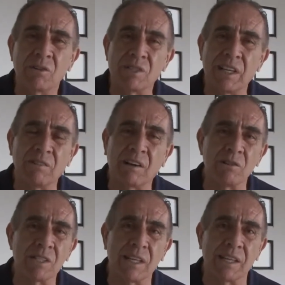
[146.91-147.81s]
O sea, era una
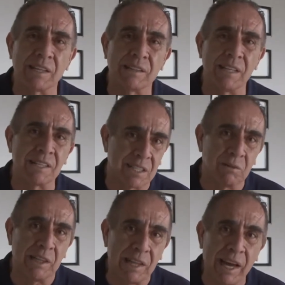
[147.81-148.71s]
cosa
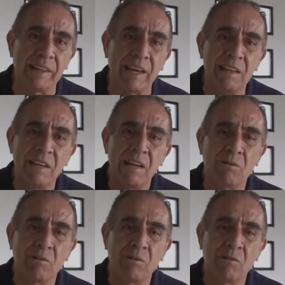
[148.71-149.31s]
extraordinaria.